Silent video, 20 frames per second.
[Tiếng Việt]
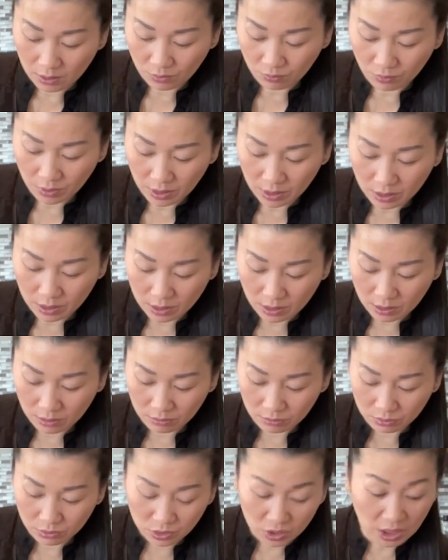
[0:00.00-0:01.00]
vì
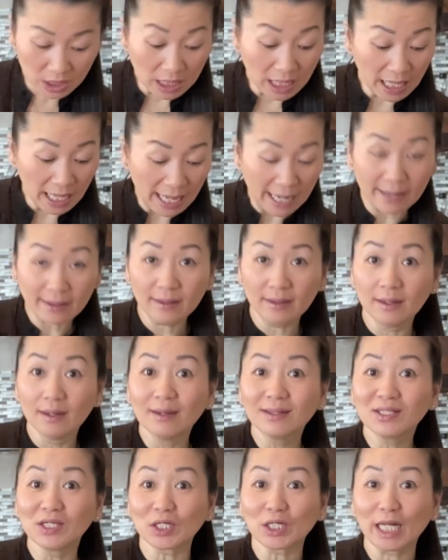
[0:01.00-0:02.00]
triệt kháng
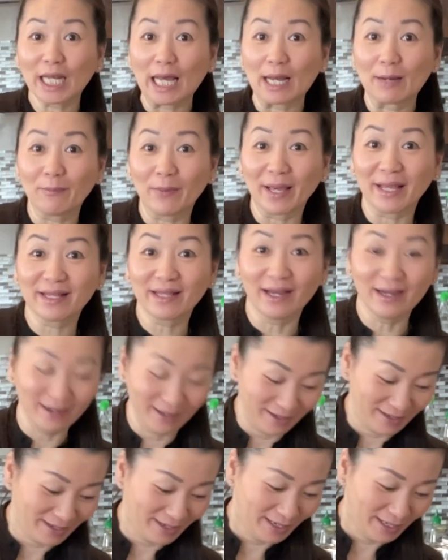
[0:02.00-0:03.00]
triệt kháng bây giờ
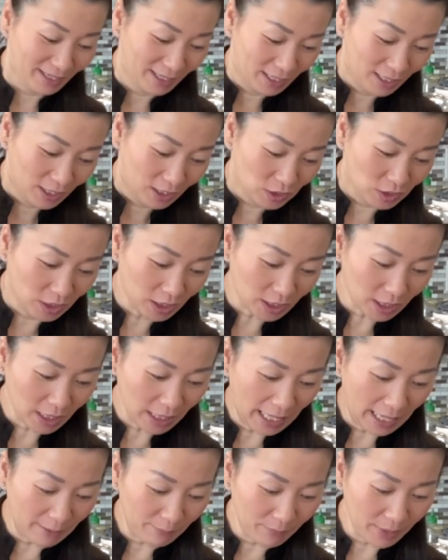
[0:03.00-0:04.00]
triệt
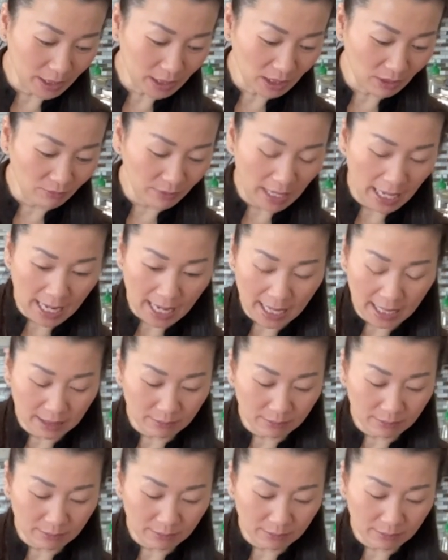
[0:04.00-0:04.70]
kháng bây giờ vì ai